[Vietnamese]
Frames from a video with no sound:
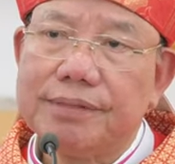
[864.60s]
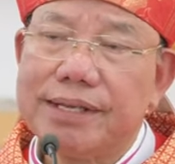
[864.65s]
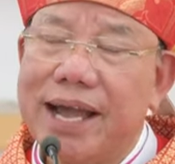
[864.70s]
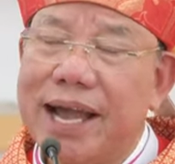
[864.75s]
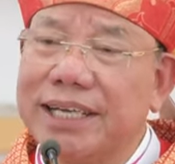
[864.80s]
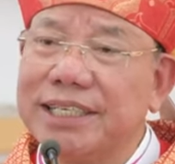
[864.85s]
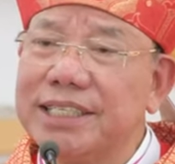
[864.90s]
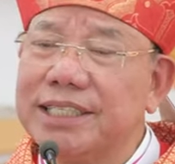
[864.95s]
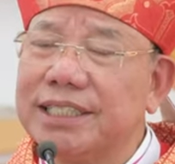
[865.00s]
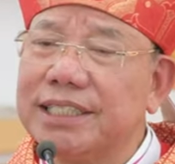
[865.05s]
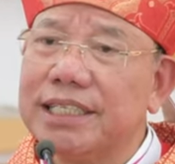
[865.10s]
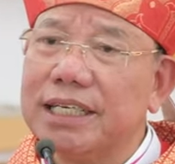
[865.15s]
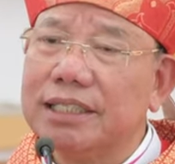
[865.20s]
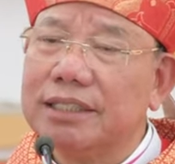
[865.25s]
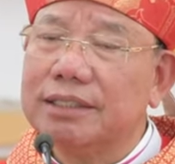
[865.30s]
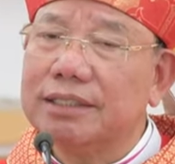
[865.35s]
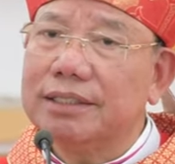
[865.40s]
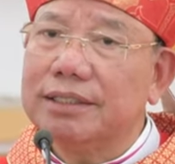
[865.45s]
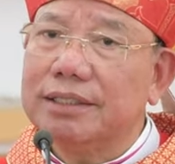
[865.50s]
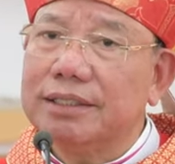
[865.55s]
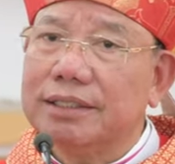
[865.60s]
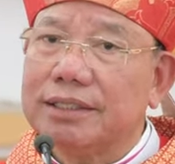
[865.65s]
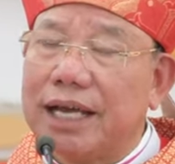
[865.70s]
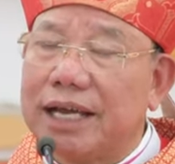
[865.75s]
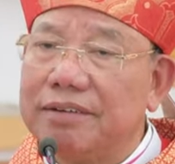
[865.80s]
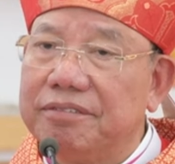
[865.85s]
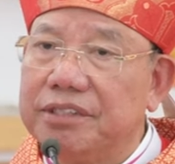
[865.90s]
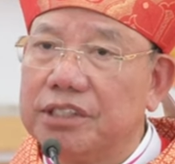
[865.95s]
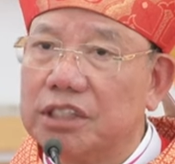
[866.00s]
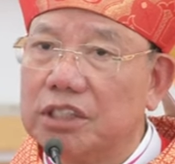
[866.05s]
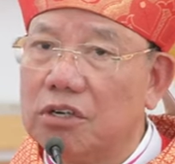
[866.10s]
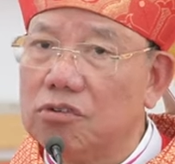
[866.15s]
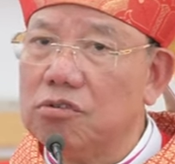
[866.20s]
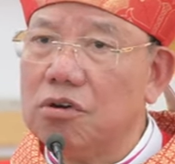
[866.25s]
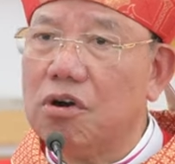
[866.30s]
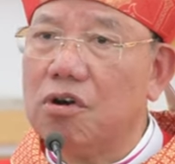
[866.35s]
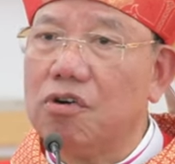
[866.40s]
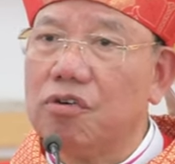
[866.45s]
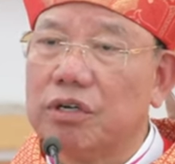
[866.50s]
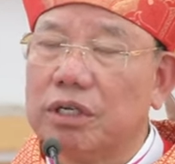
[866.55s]
Hãnh diện thay vì xấu
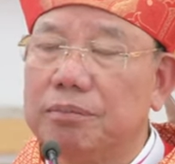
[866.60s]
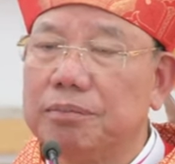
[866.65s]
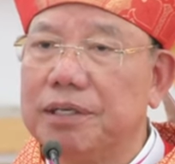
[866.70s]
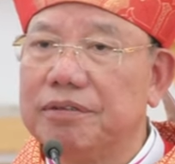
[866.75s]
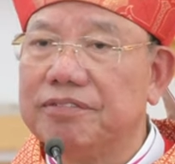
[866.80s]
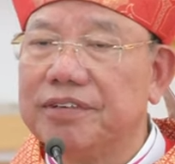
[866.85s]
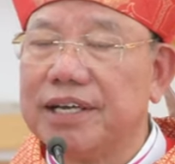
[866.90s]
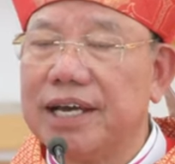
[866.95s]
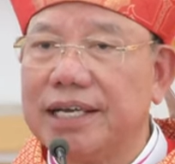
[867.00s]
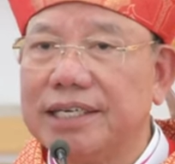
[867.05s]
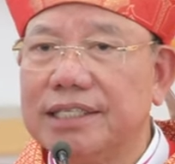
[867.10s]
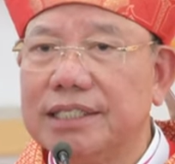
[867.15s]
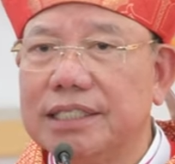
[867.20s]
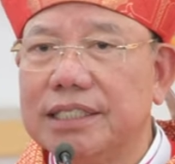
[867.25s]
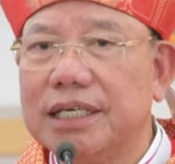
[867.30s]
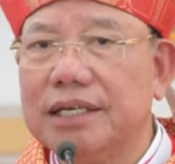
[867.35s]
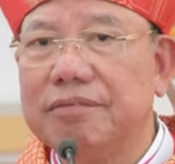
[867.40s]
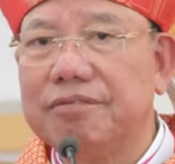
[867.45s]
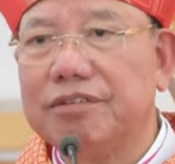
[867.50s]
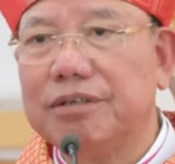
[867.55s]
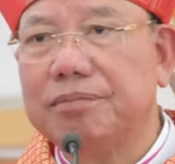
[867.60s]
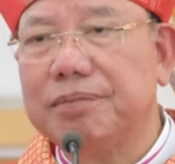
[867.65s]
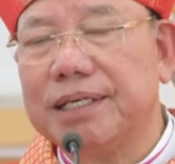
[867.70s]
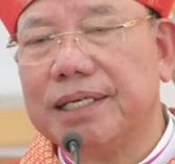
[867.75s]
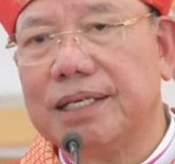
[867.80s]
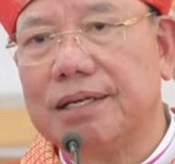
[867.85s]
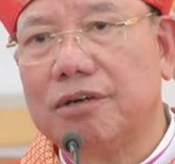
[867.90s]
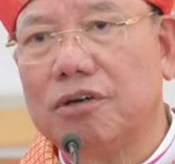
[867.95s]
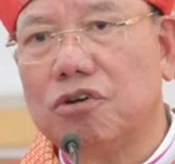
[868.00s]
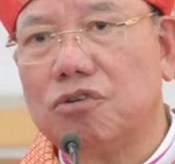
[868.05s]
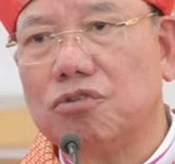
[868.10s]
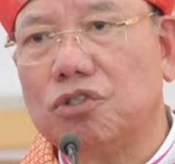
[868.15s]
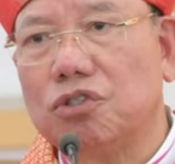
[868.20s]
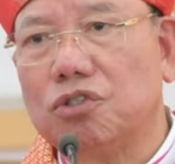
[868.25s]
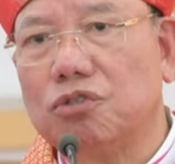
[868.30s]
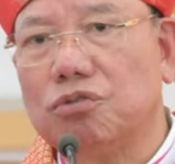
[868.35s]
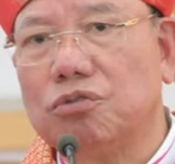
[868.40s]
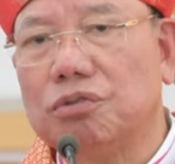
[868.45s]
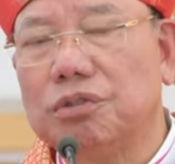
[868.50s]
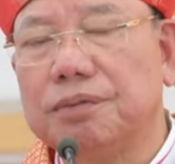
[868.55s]
hổ thì mình phải hãnh diện vì mình là con
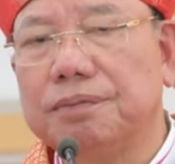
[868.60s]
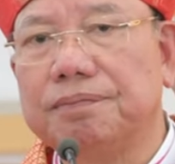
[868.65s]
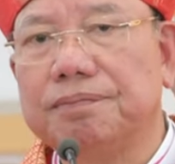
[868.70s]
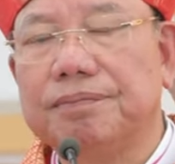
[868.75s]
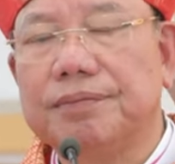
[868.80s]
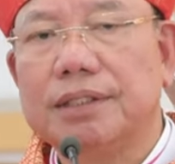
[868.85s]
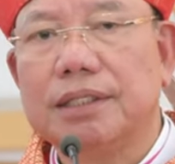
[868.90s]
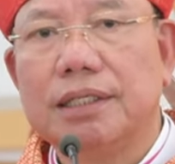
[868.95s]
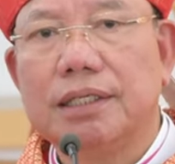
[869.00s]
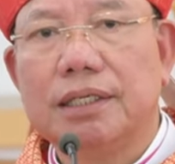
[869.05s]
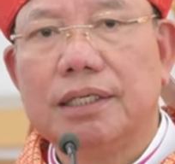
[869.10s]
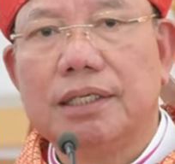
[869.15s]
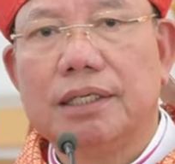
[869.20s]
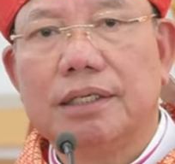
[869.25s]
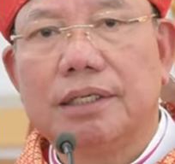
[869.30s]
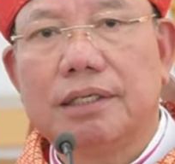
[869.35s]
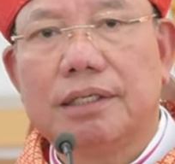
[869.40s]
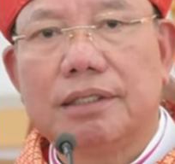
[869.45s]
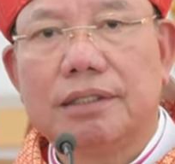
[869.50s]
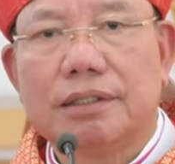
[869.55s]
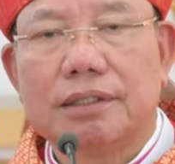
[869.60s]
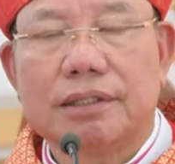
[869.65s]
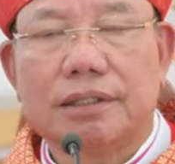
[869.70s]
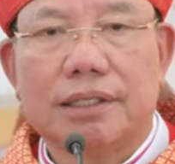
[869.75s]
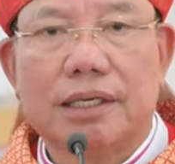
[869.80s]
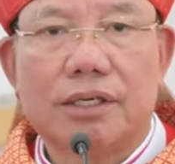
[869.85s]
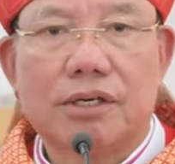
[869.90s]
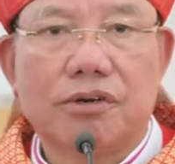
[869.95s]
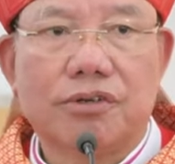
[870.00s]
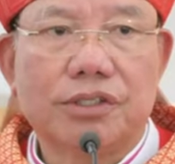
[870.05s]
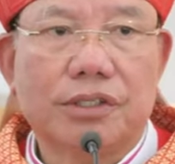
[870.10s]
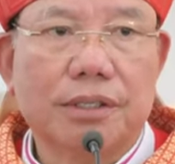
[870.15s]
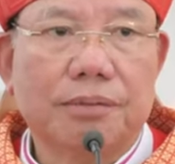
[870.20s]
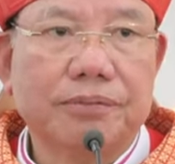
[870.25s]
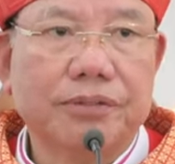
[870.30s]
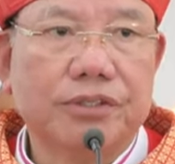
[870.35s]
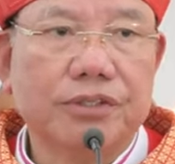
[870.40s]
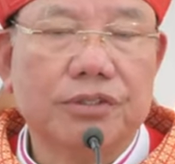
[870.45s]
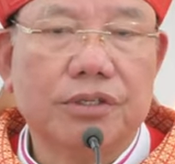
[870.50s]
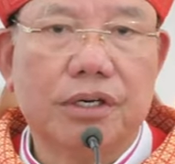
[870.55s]
Chúa các con
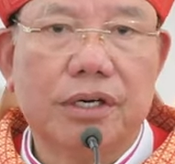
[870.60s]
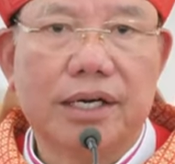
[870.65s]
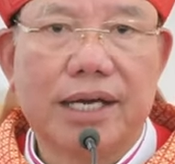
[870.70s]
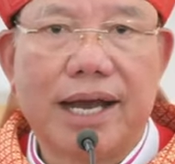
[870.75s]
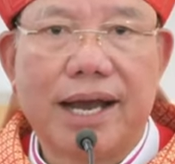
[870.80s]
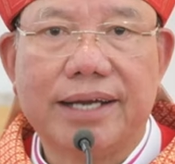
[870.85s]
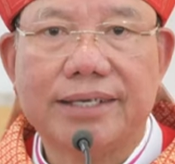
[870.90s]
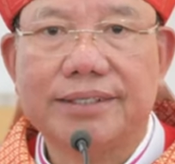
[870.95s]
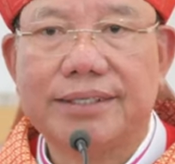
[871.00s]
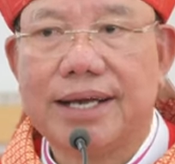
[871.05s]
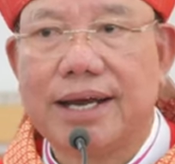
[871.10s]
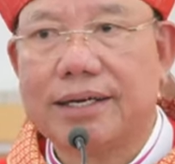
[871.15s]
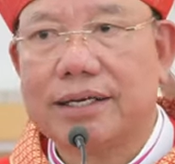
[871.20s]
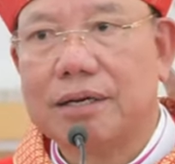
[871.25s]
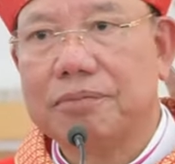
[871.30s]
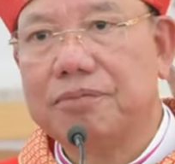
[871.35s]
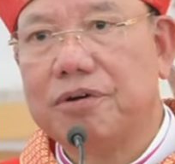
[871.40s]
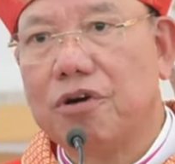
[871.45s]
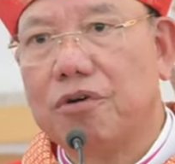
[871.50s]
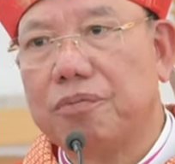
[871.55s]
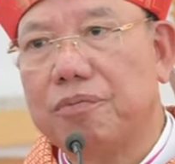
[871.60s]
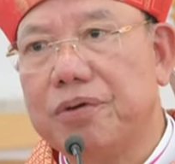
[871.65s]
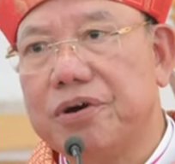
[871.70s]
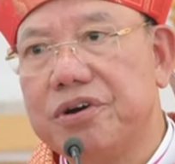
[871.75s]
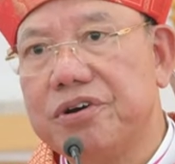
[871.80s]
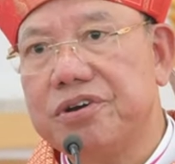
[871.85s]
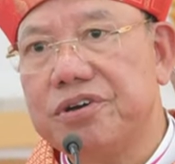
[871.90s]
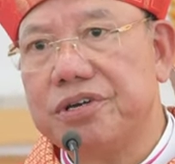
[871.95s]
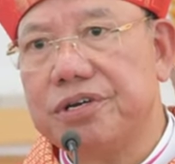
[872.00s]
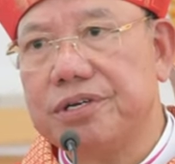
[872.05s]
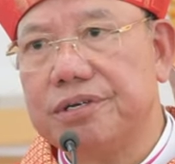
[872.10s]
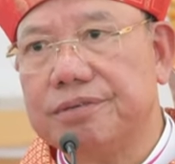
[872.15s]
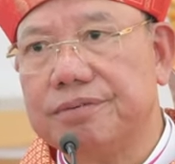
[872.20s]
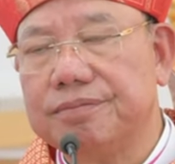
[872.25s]
sắp sửa khai giảng năm học mới